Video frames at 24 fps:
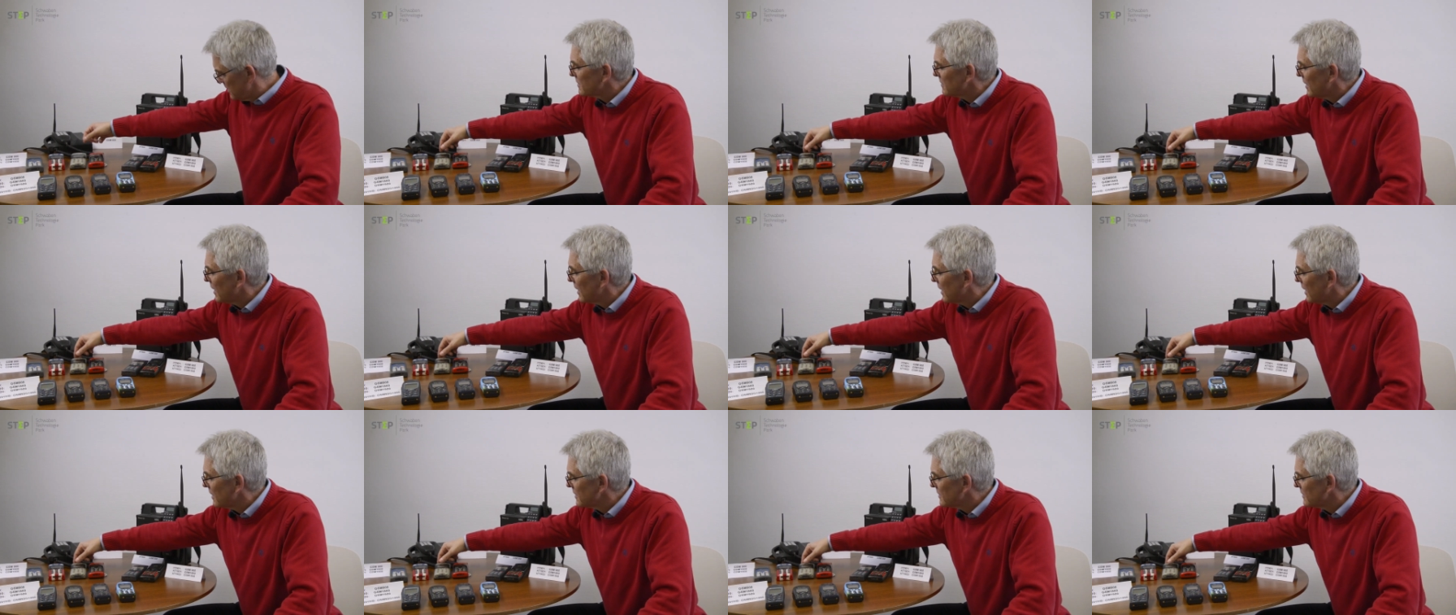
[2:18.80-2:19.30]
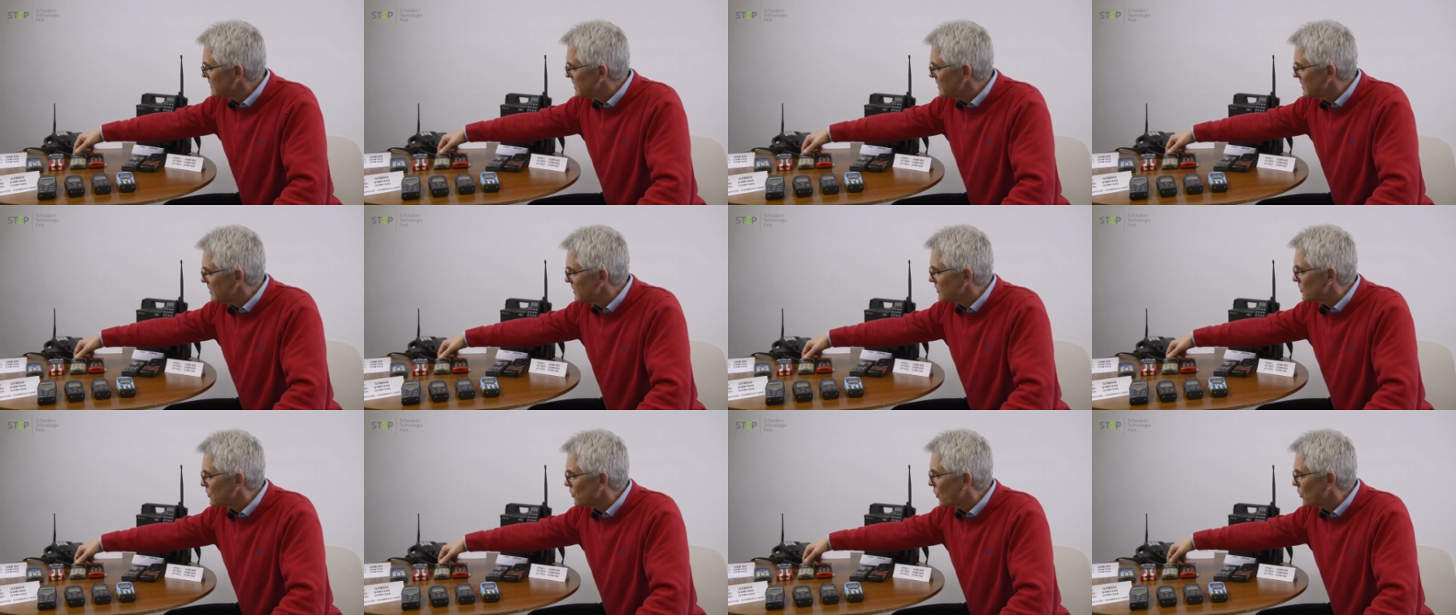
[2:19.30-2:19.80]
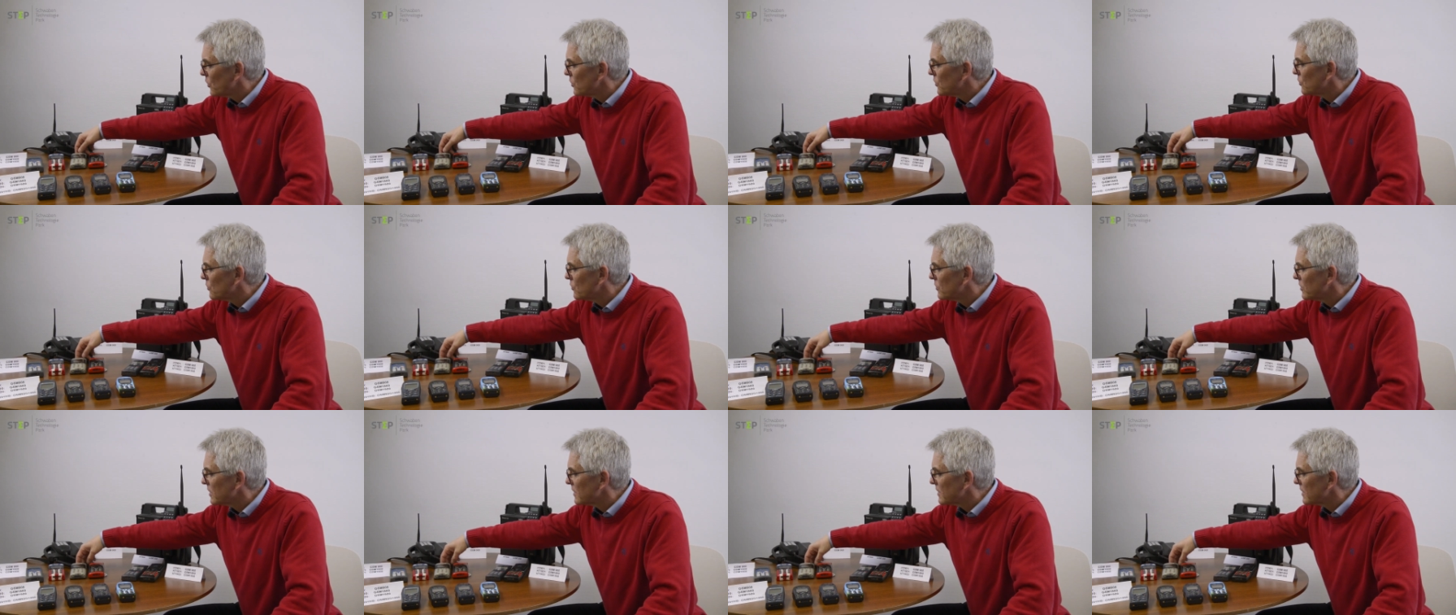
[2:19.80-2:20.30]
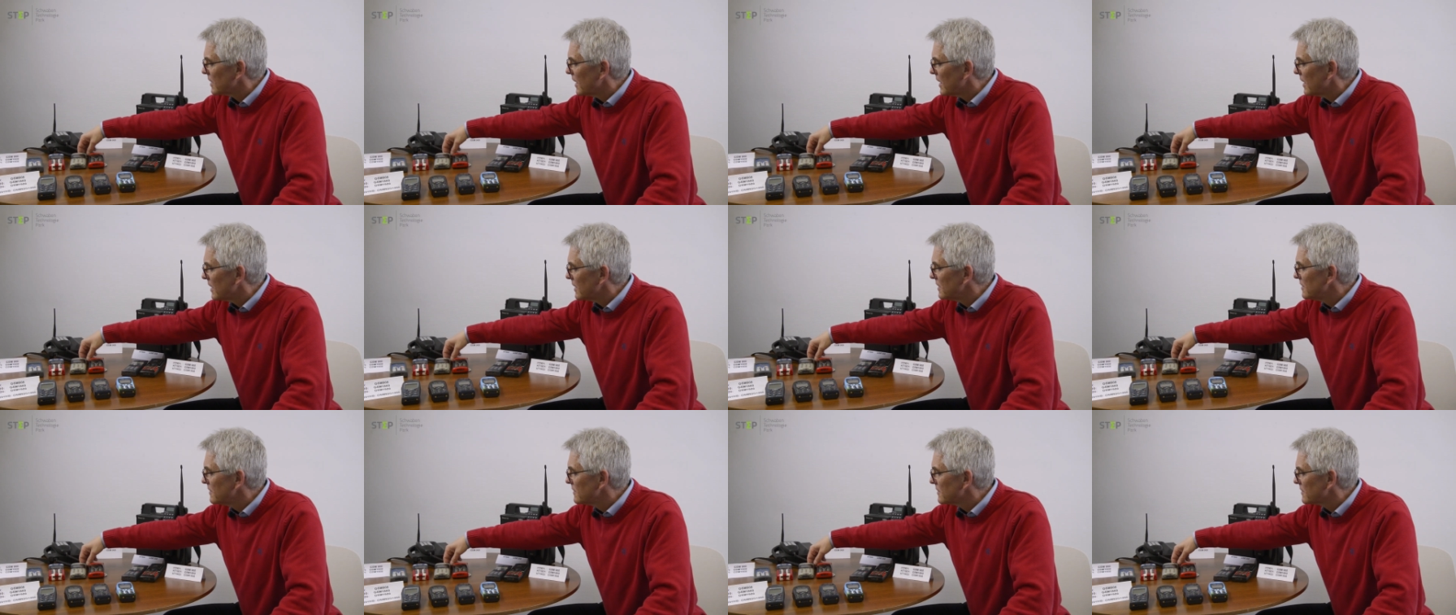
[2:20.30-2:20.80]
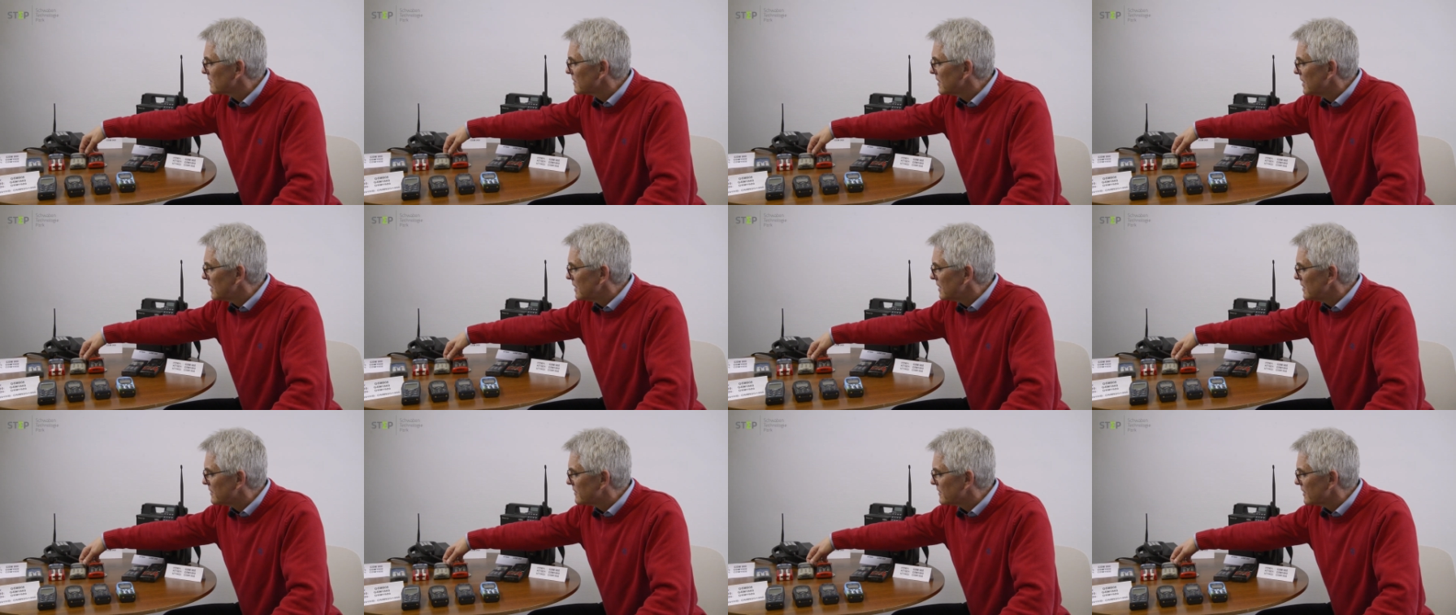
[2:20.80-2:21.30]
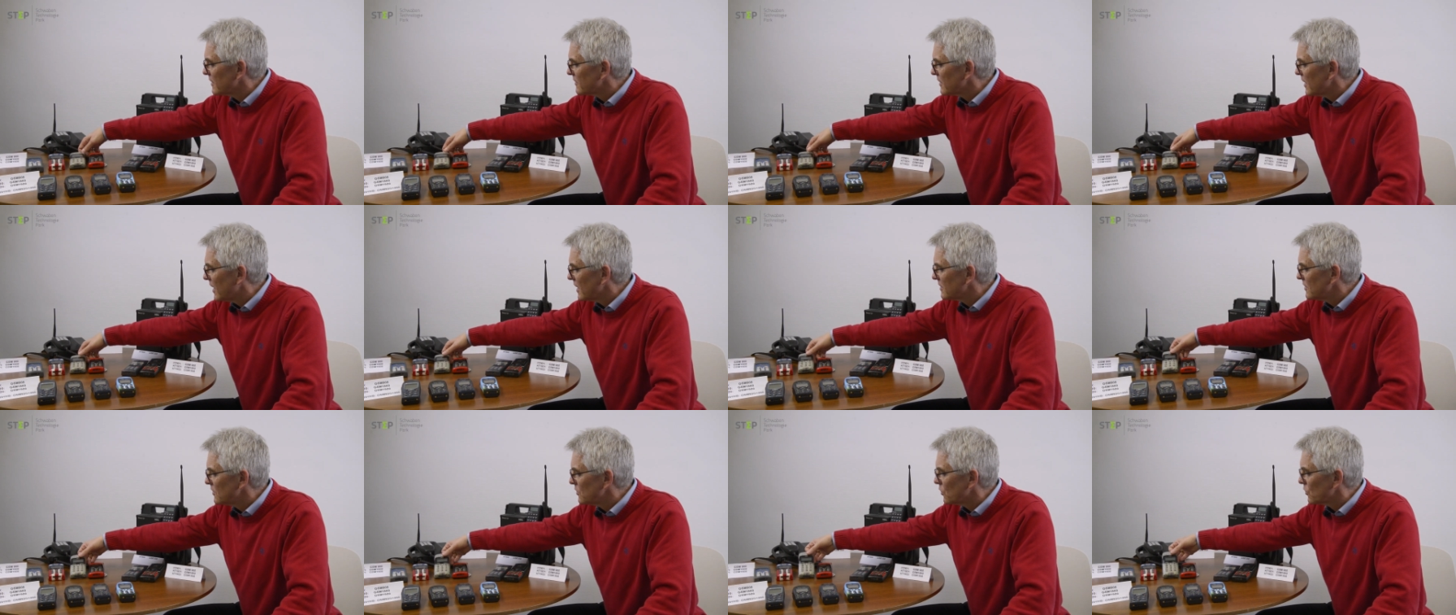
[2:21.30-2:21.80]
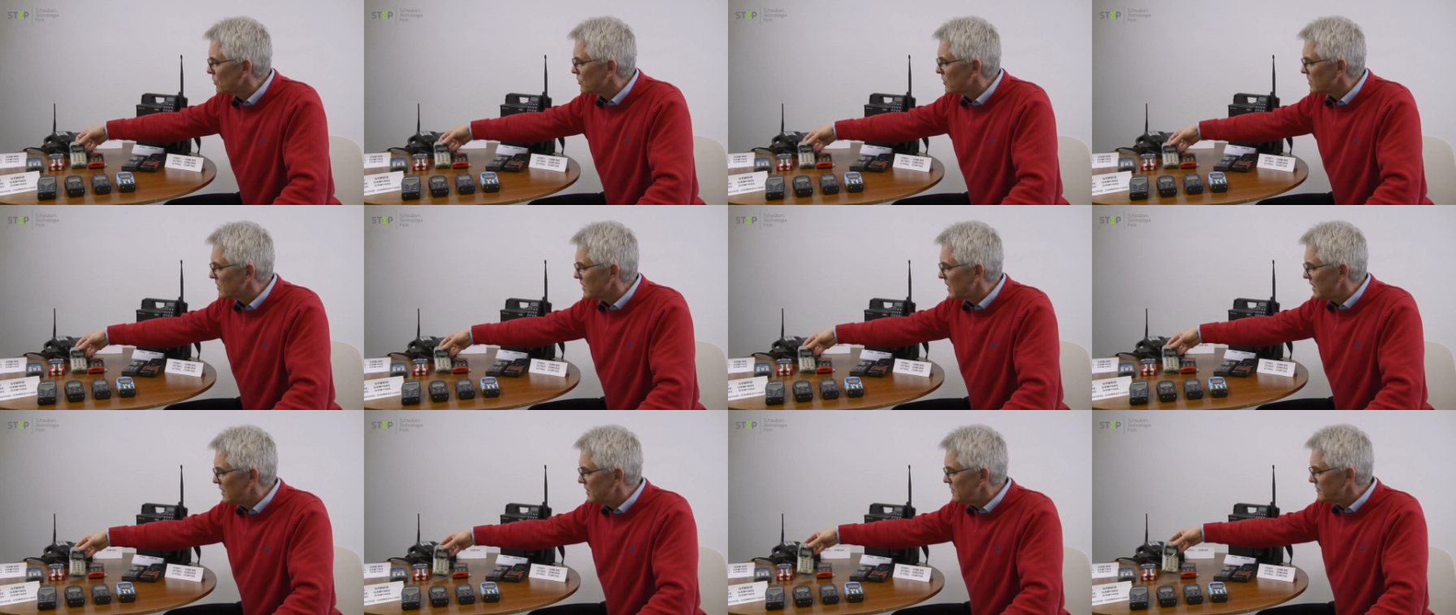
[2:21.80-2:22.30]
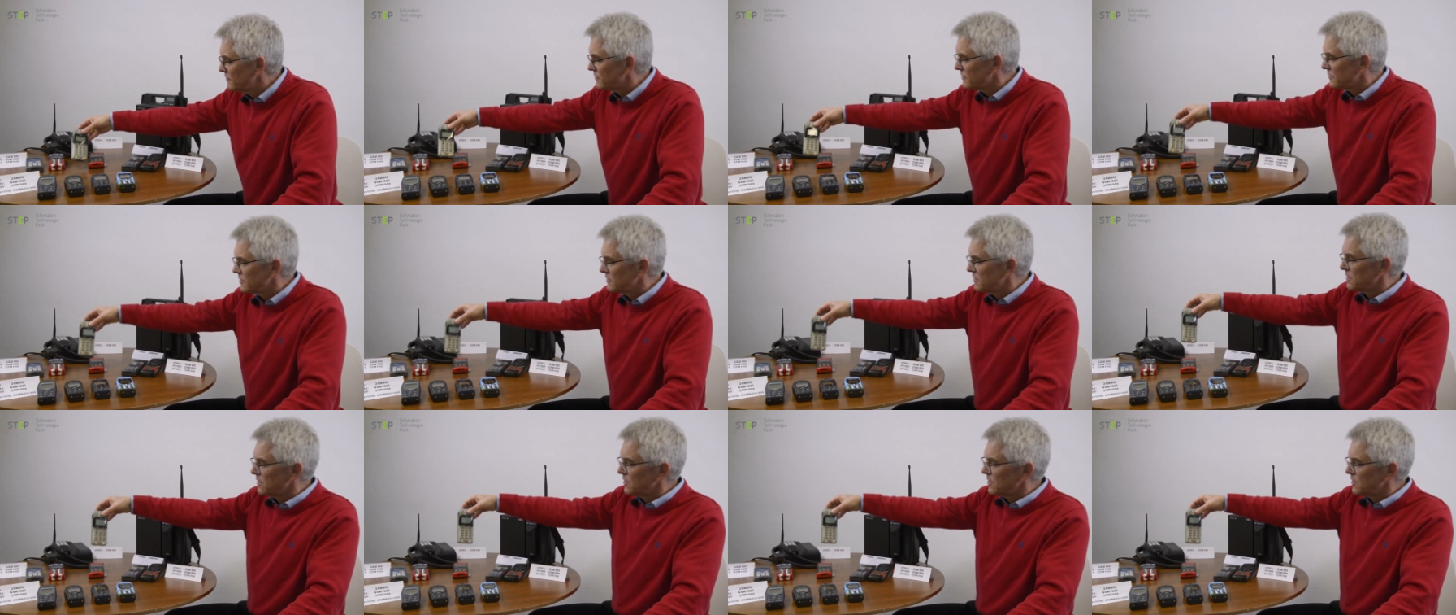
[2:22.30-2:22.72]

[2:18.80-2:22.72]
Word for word: HT 901 ist das HT 911